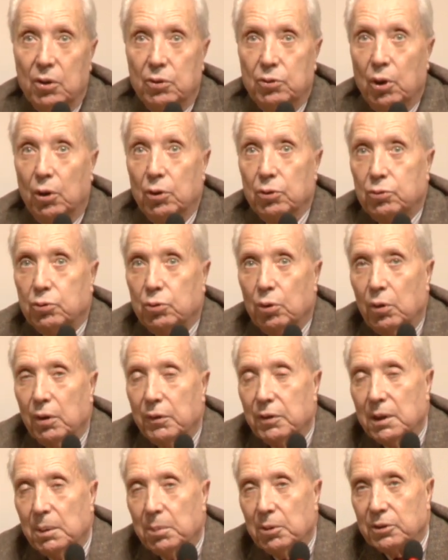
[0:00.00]
d'un ton
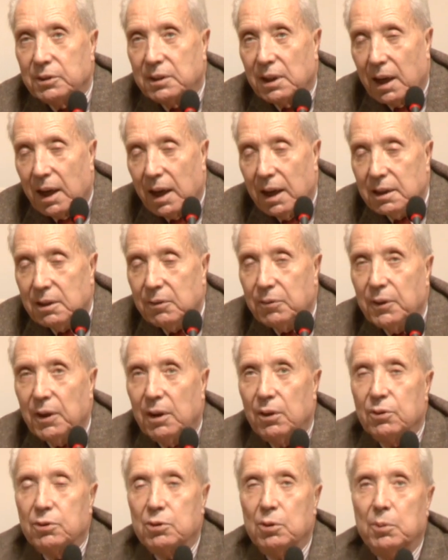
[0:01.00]
évidemment très
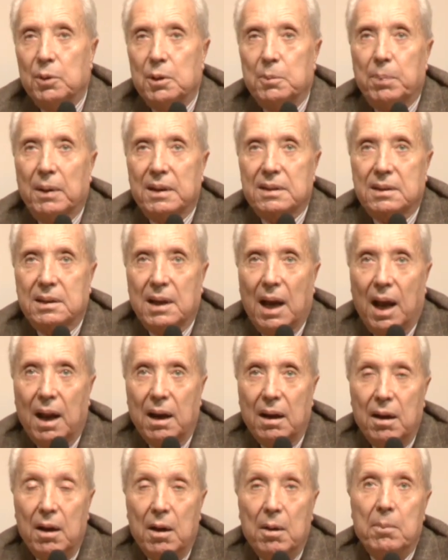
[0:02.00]
différent de celui de
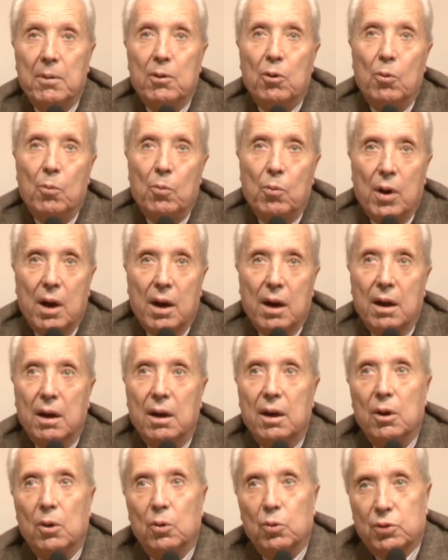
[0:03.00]
Pascal, mais au moins
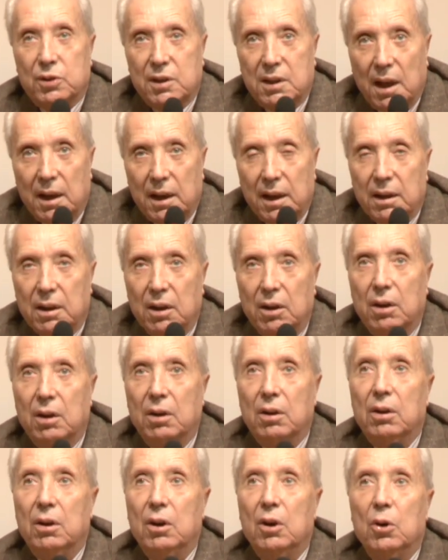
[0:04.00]
aussi
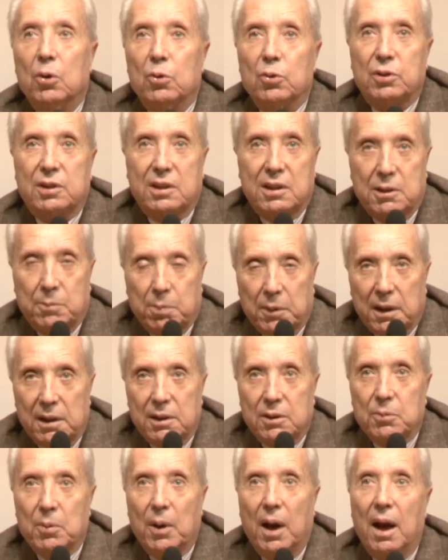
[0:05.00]
élégant, aussi
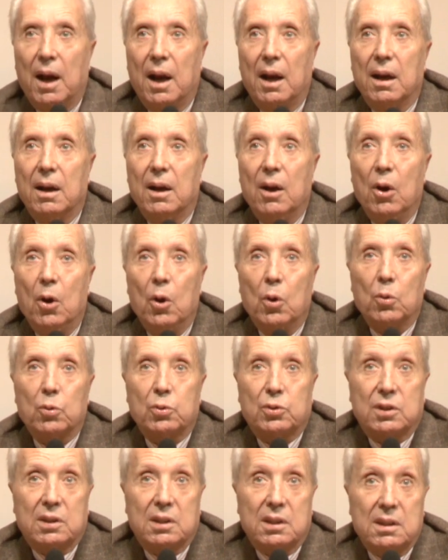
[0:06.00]
spirituel,
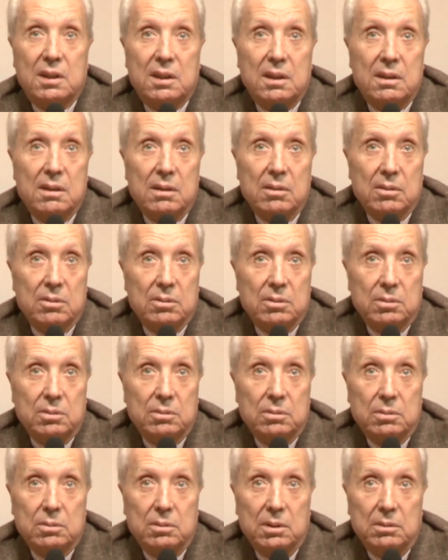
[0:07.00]
aussi euh,
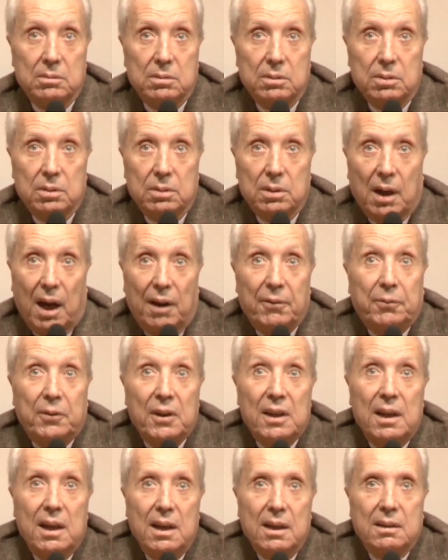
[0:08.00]

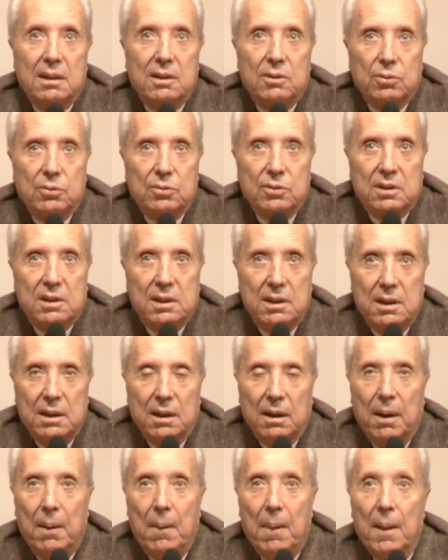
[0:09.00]
raffiné, si j'ose
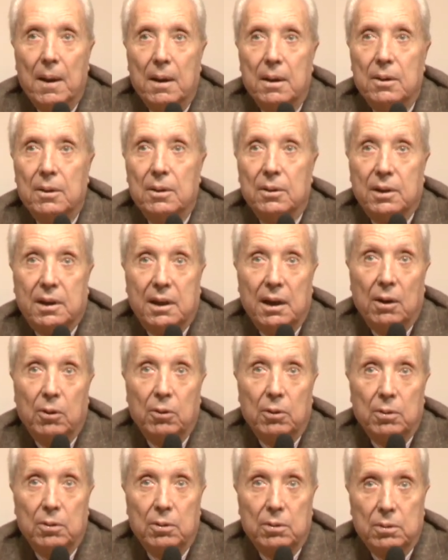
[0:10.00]
dire, euh, qui est
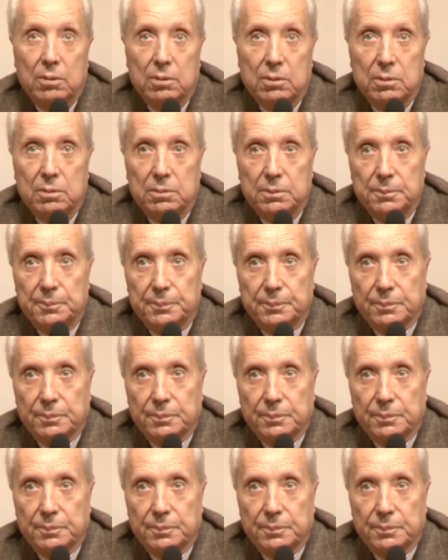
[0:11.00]
le, le,